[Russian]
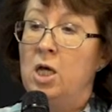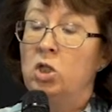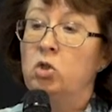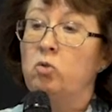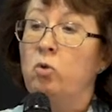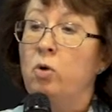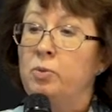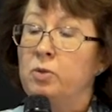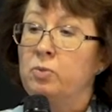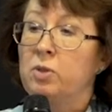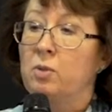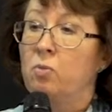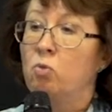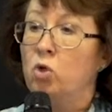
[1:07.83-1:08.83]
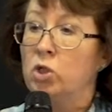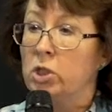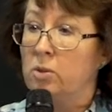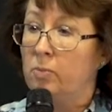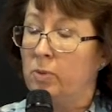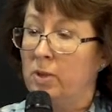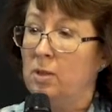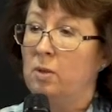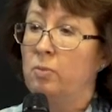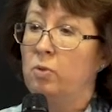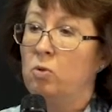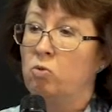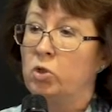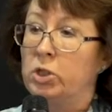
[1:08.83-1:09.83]
что, в общем-то, можно было
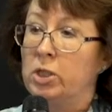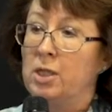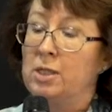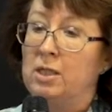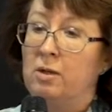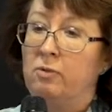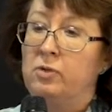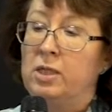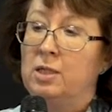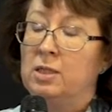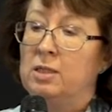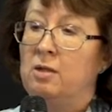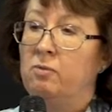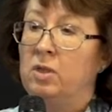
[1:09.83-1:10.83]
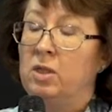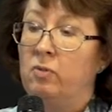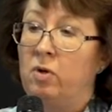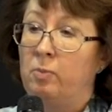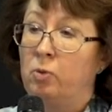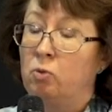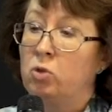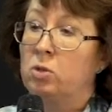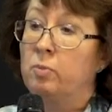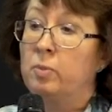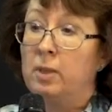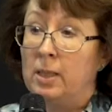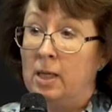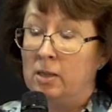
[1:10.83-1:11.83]
бы уже на все основные вопросы
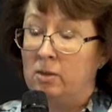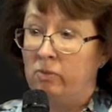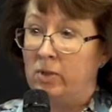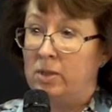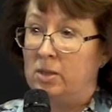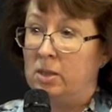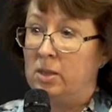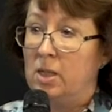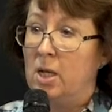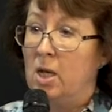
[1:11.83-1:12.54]
бы и ответить.